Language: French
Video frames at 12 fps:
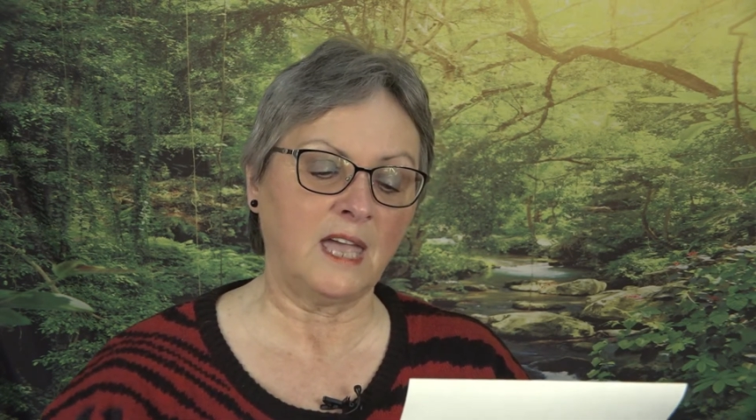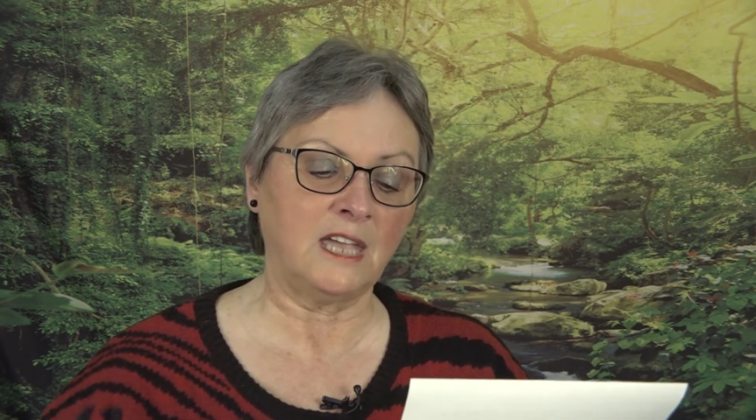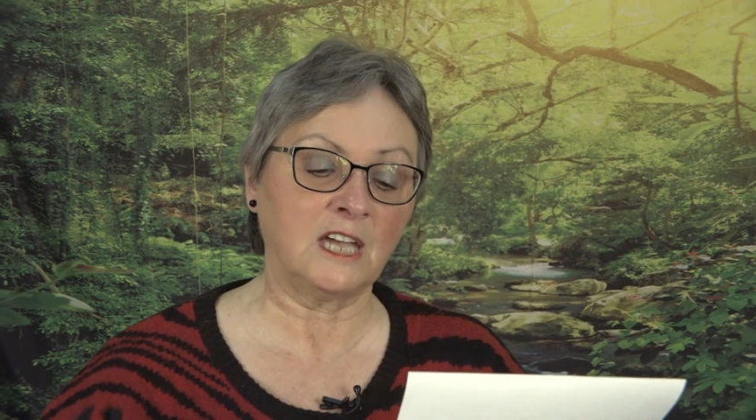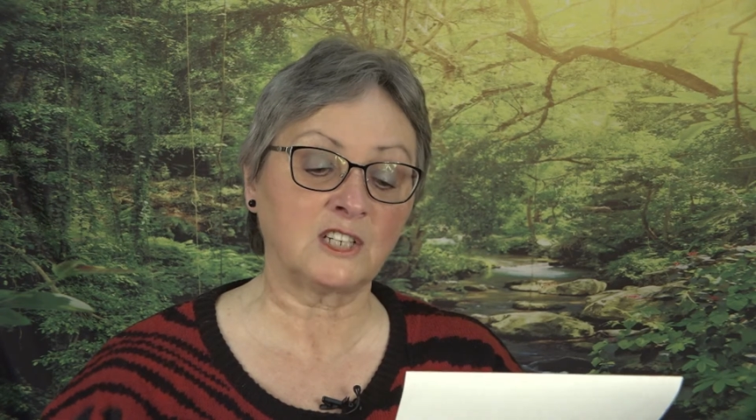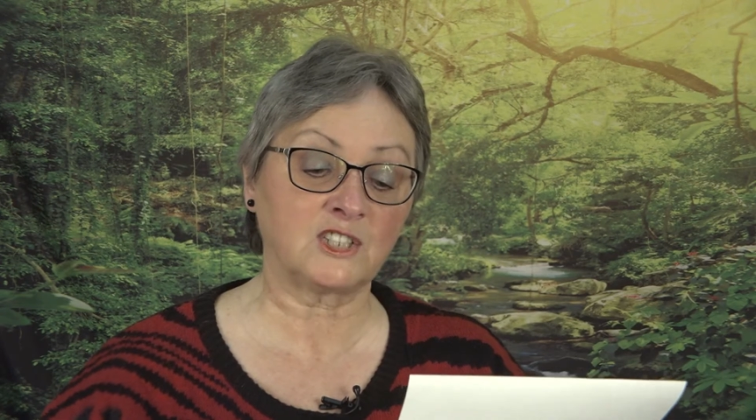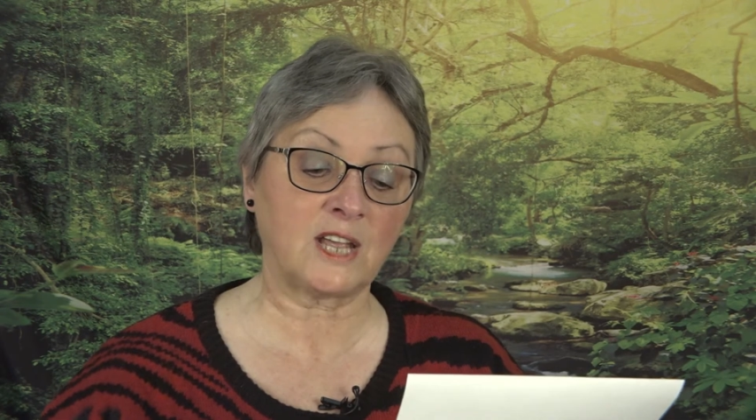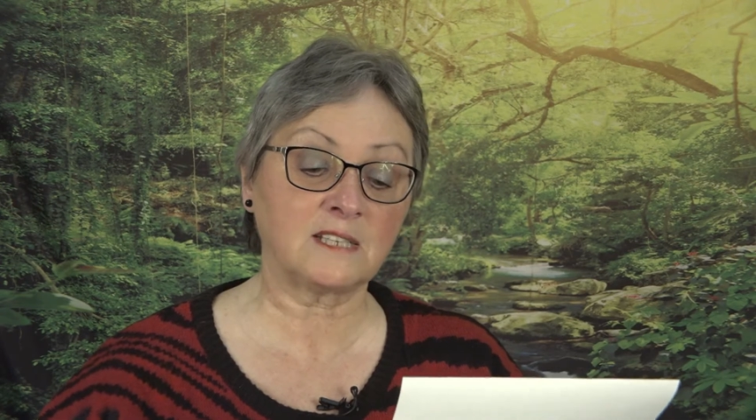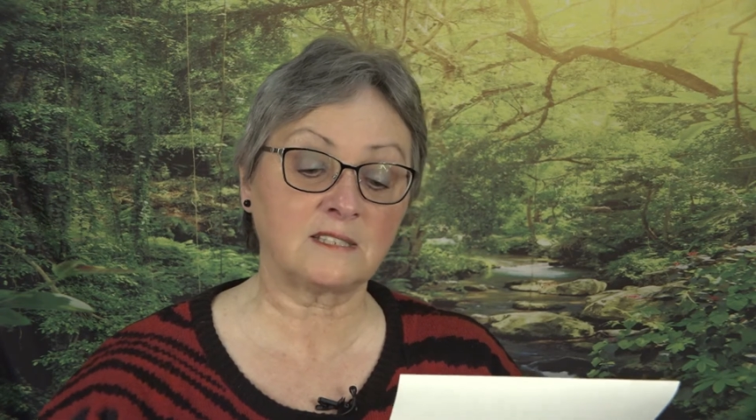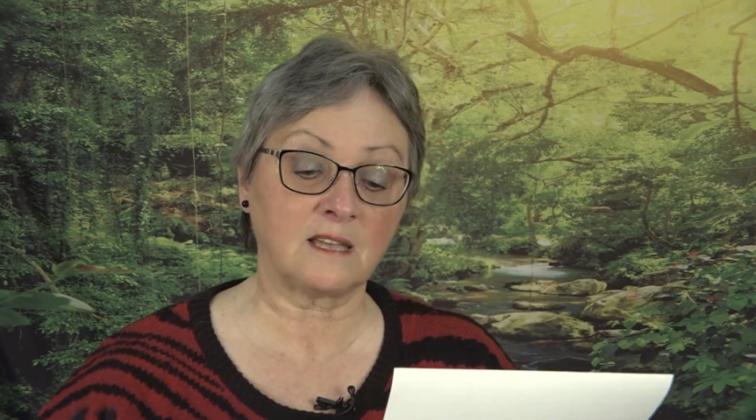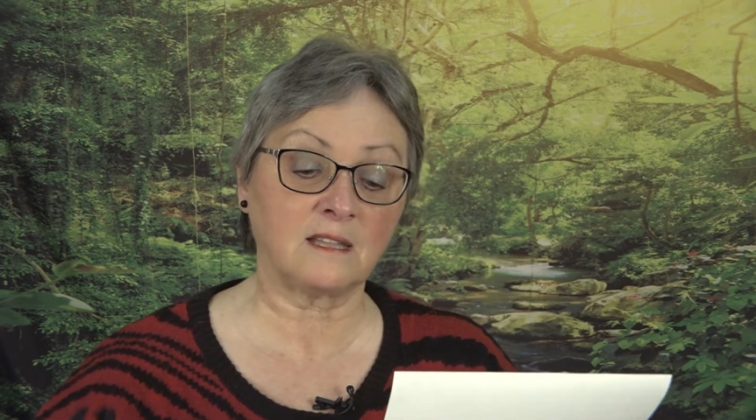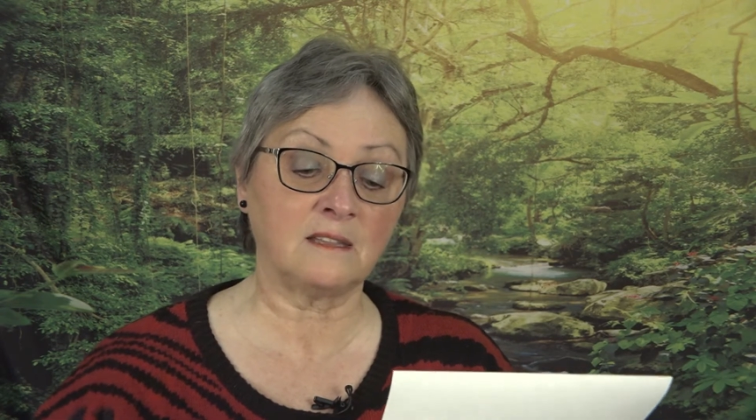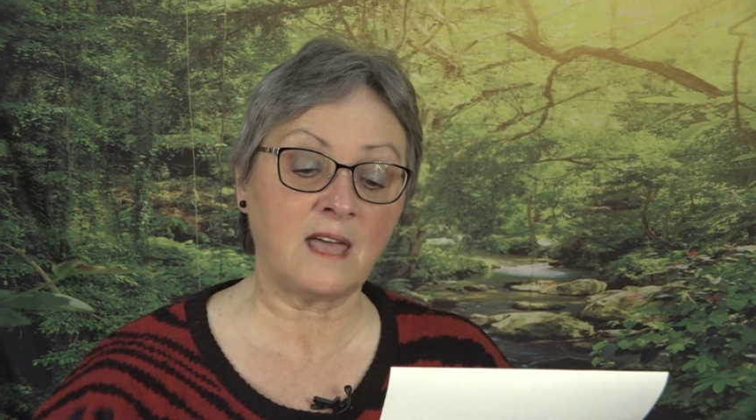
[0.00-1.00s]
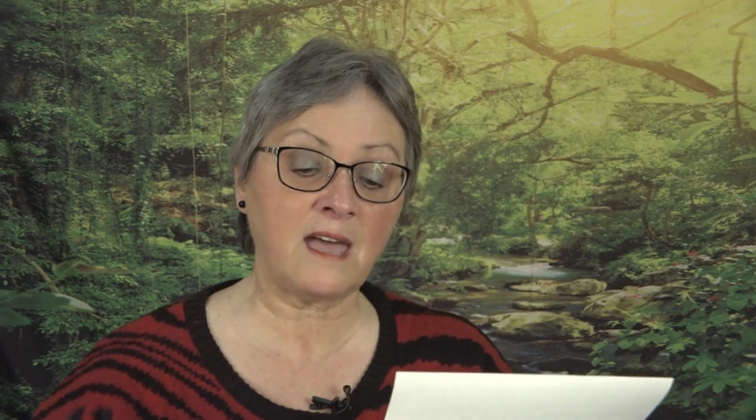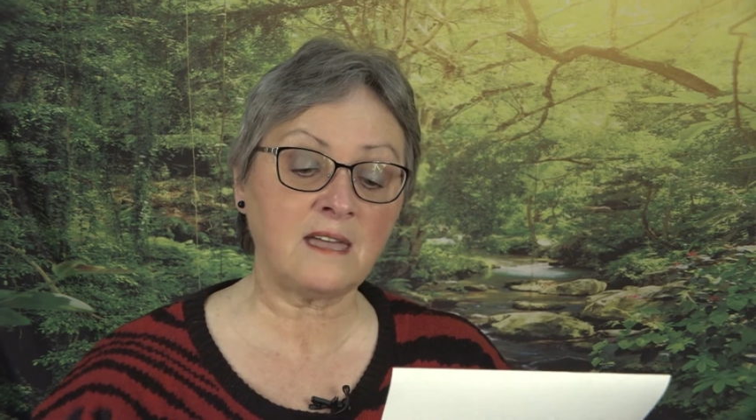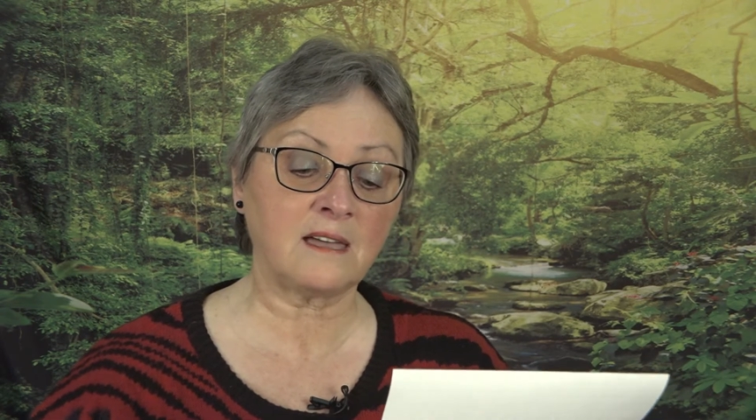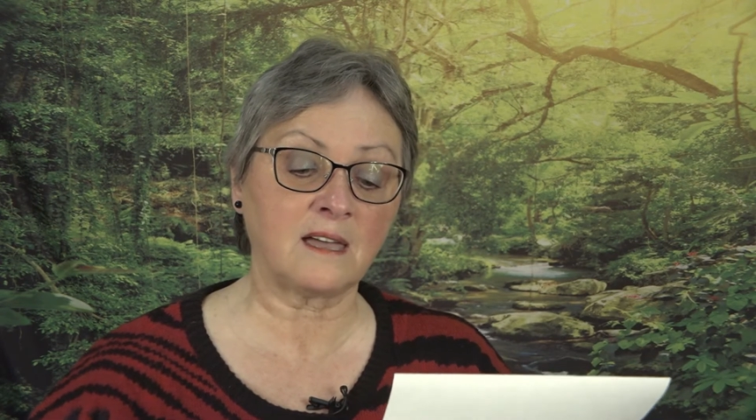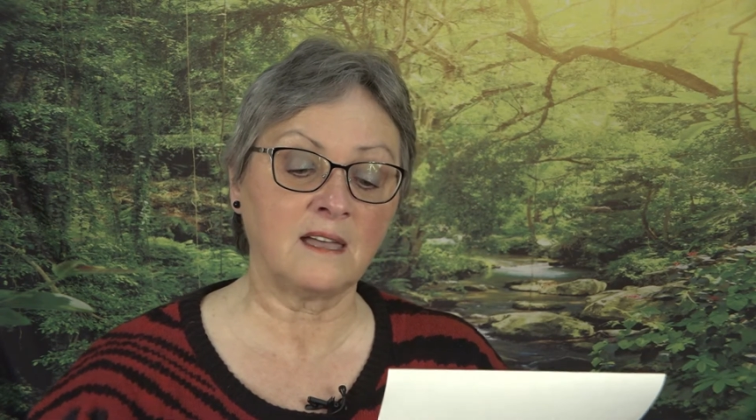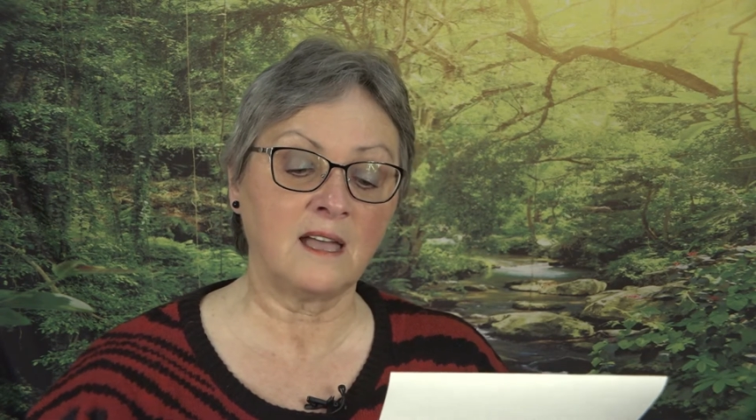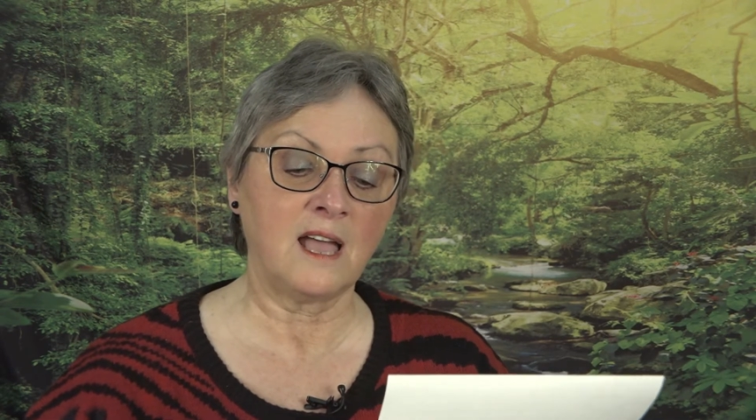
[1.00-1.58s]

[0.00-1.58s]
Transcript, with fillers: Et à chaque centenaire,